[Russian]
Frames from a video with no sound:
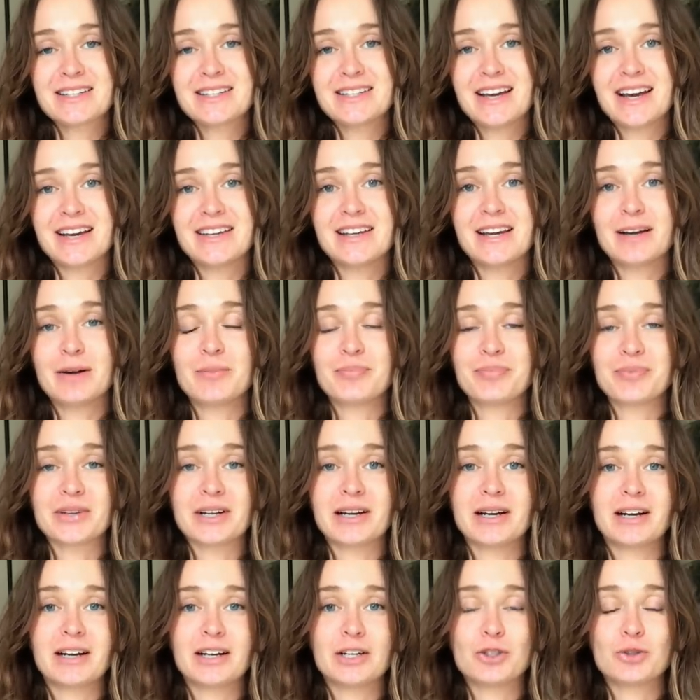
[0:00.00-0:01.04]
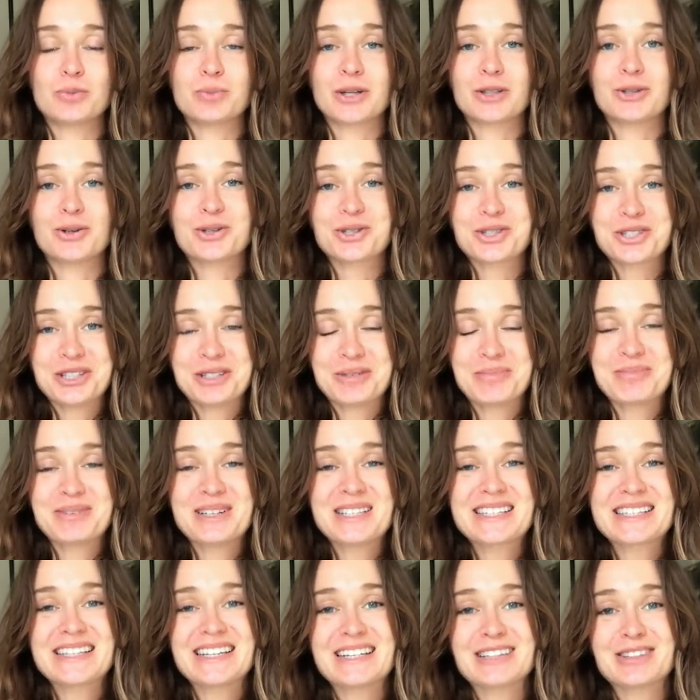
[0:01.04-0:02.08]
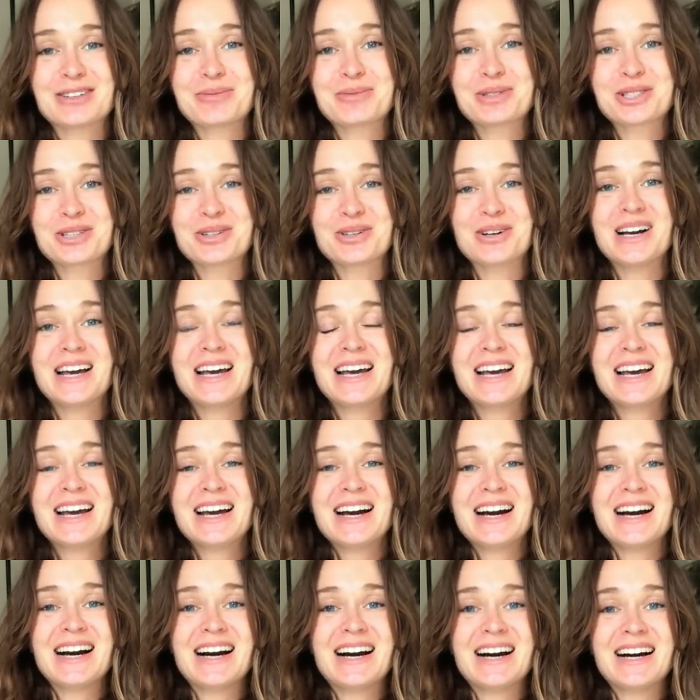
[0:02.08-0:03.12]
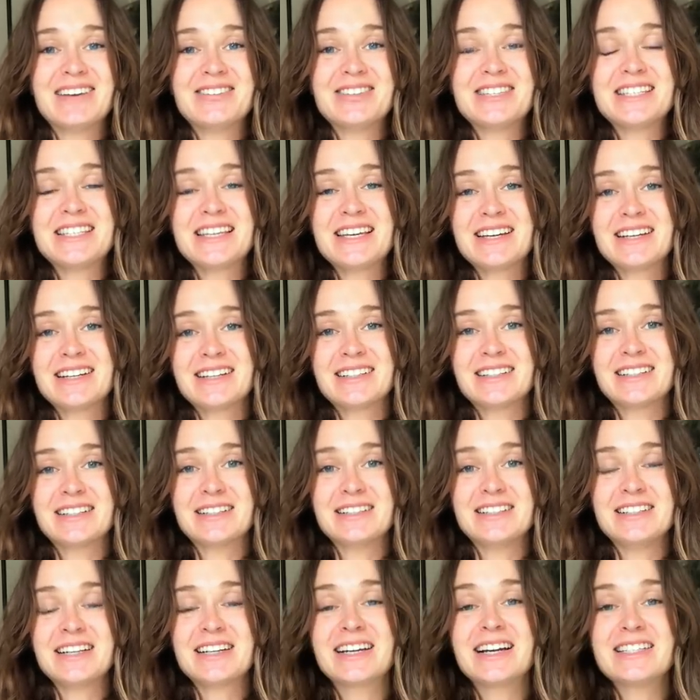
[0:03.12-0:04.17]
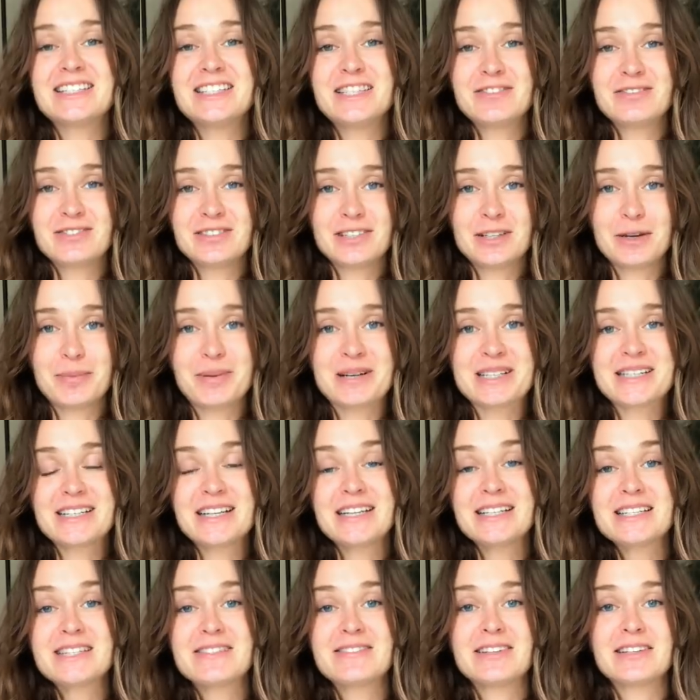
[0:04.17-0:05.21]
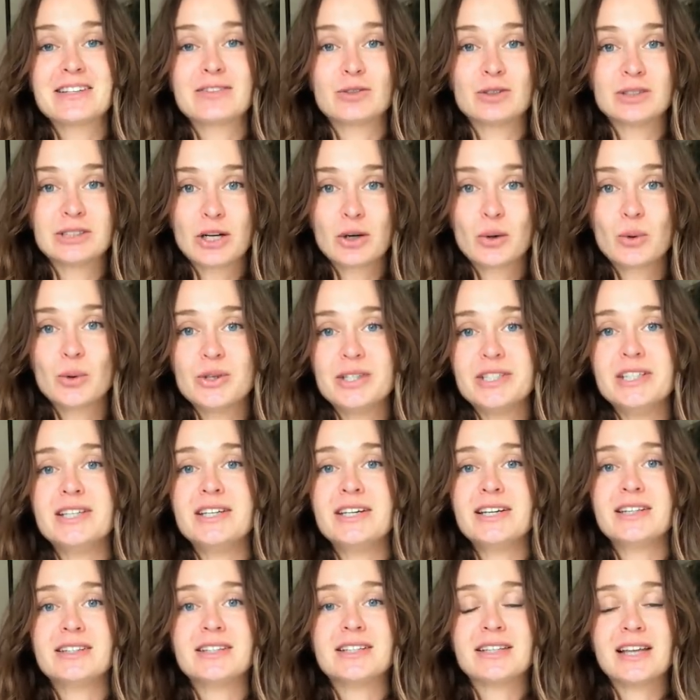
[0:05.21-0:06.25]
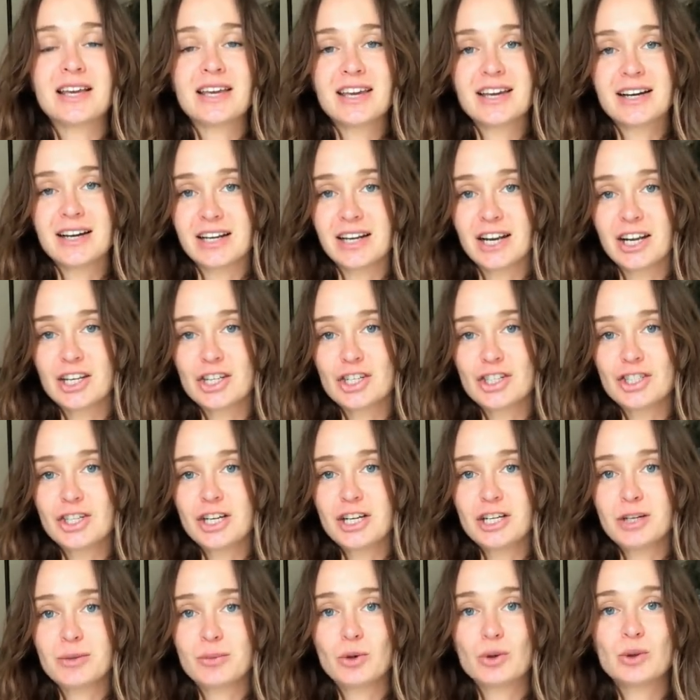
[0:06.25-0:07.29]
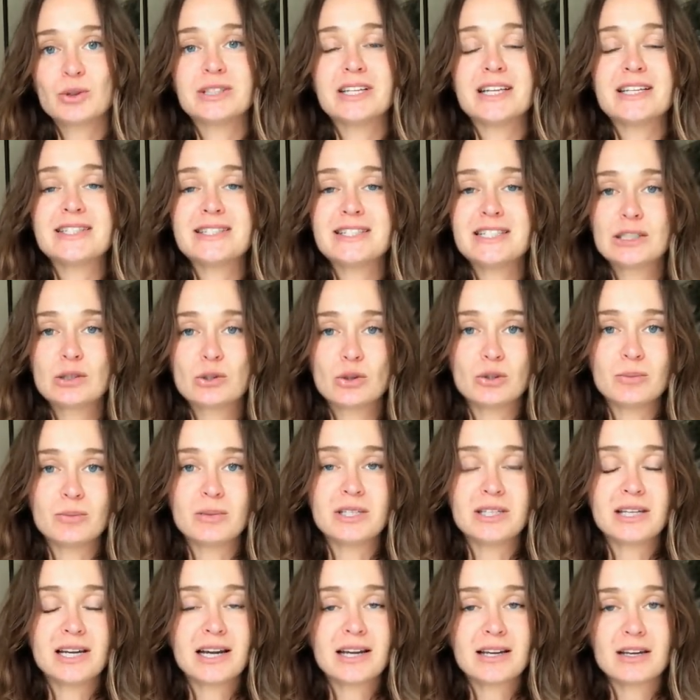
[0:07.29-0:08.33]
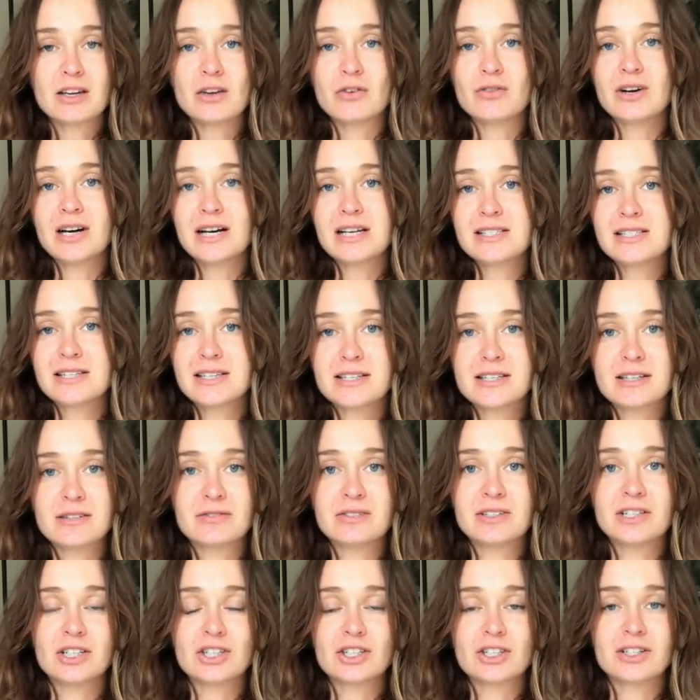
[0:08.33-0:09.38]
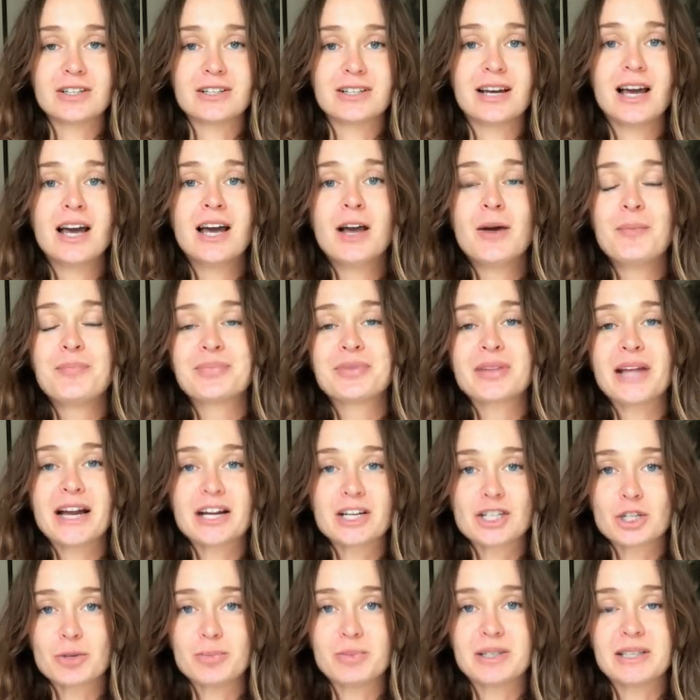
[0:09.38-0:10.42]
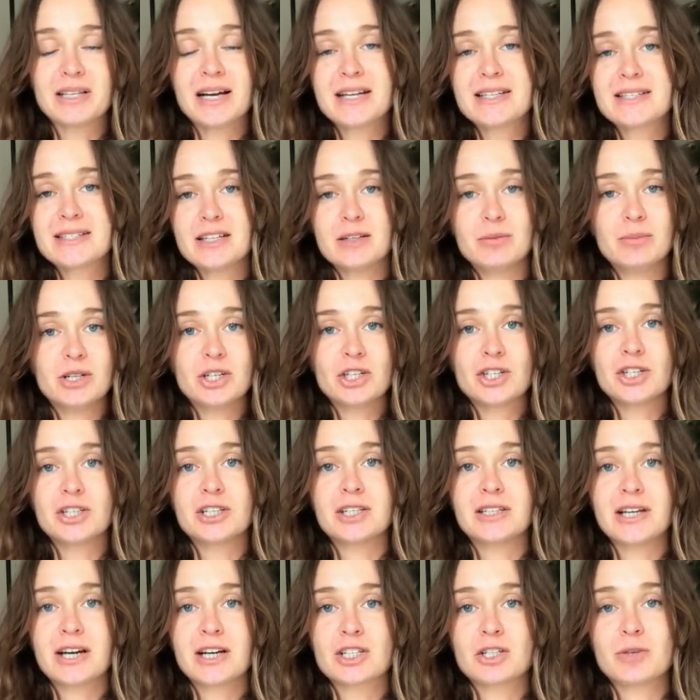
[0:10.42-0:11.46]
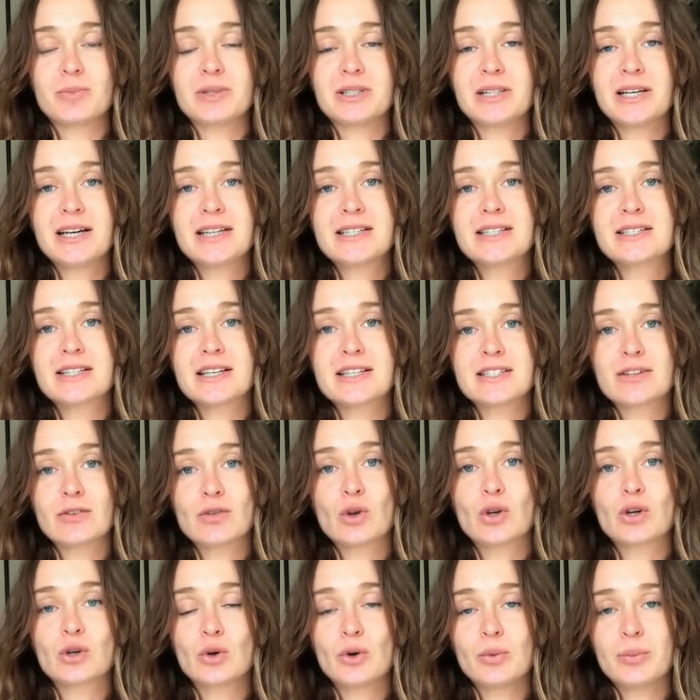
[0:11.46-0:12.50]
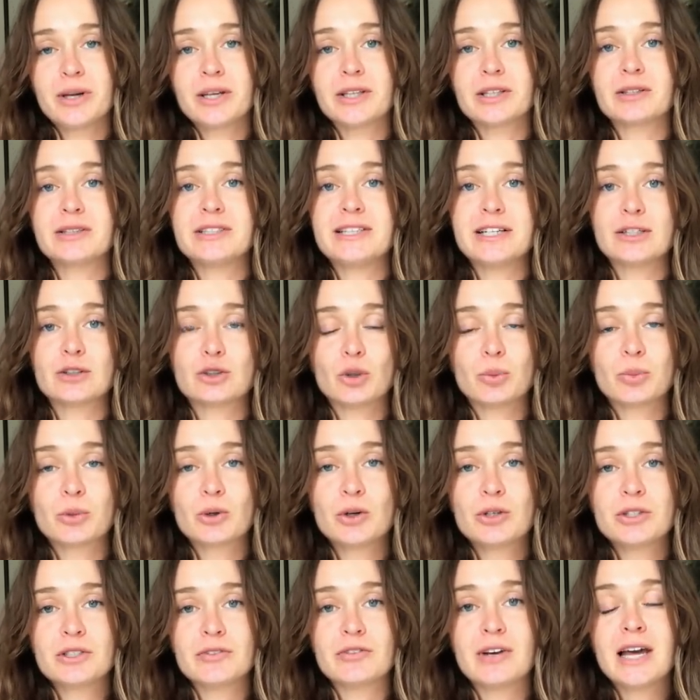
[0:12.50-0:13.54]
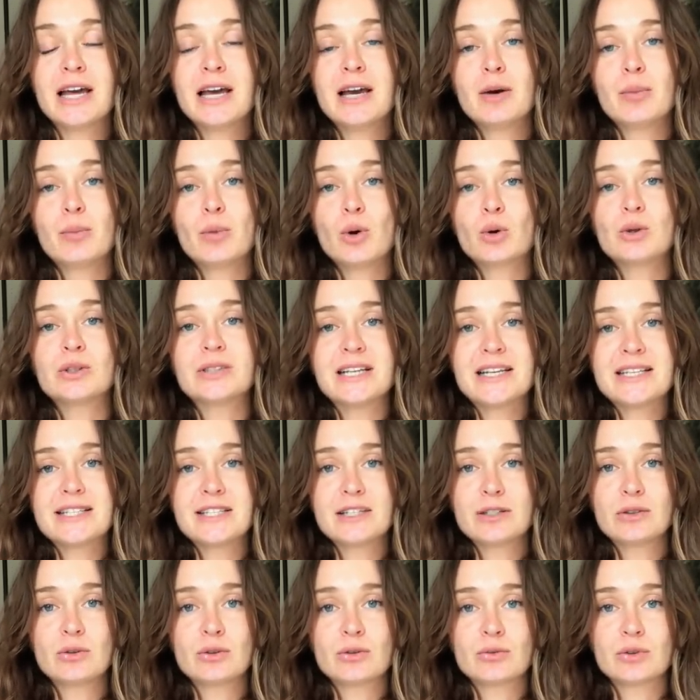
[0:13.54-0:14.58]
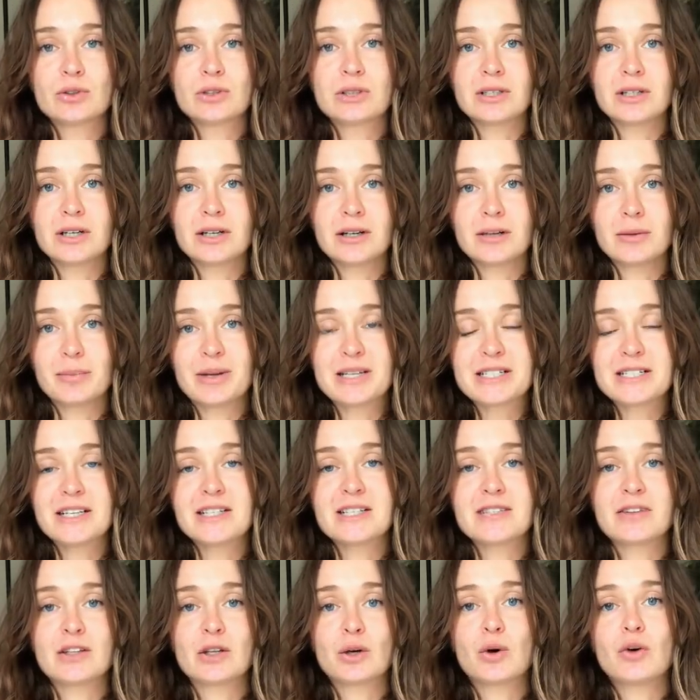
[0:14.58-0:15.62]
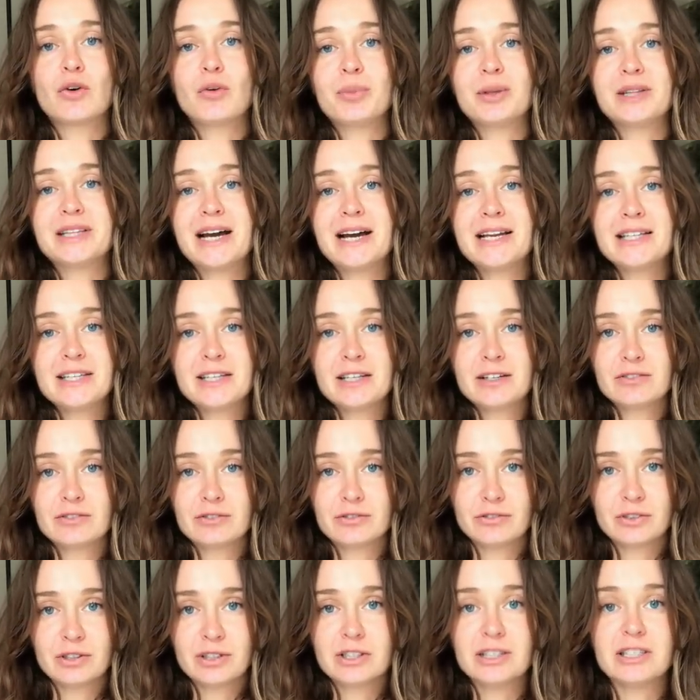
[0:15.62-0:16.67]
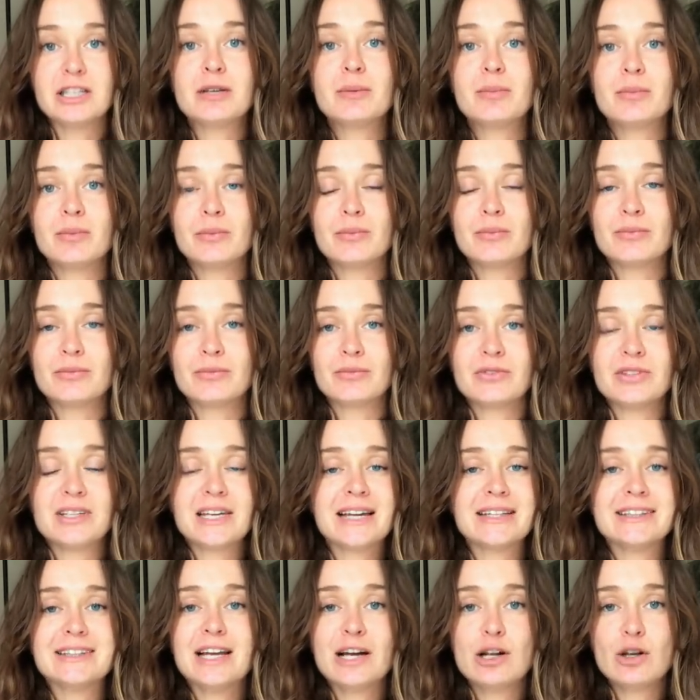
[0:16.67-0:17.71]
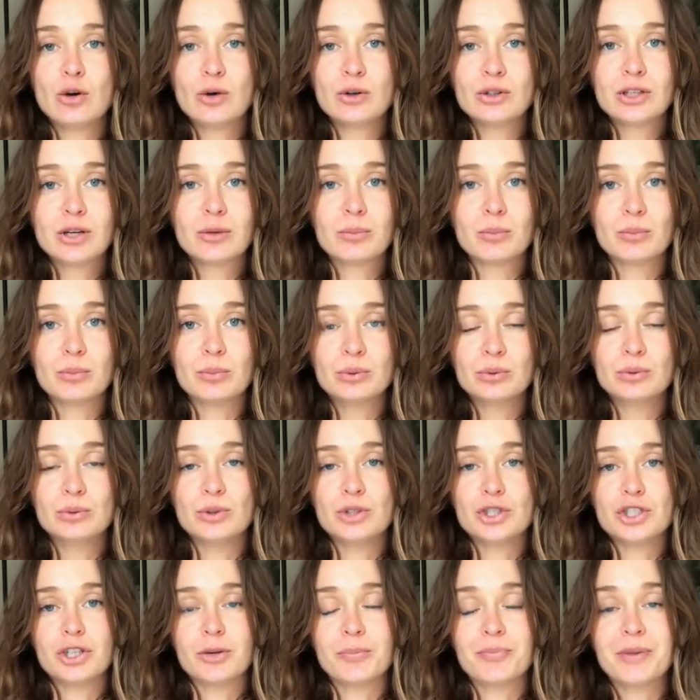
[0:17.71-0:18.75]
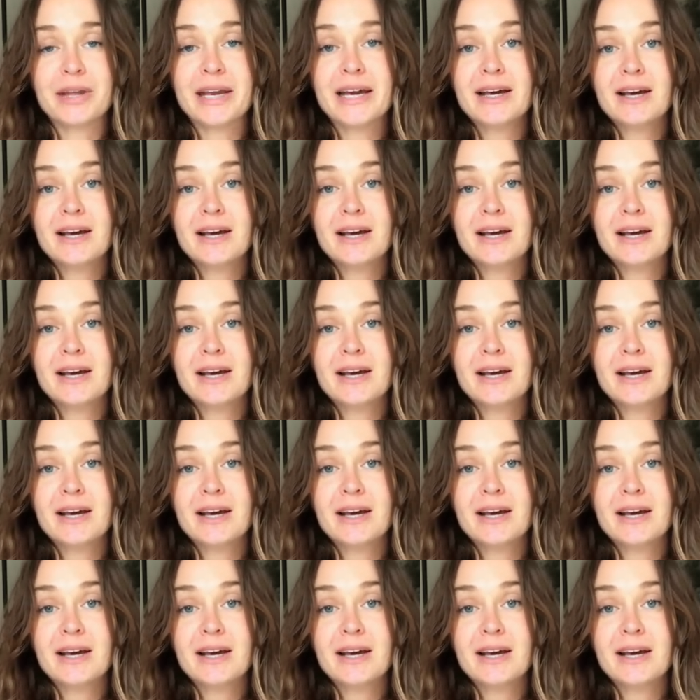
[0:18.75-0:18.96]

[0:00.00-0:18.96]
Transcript: Да, я э, хочу продолжить мысль о том, что а, все а, негативные последствия вот такой диеты, таких ограничений могут настигнуть меня и вас, если вы решили также питаться, либо решите также питаться. Основной аргумент тех, кто против, могут настигнуть вот э, последствия такого питания в, не, в неотдаленном будущем.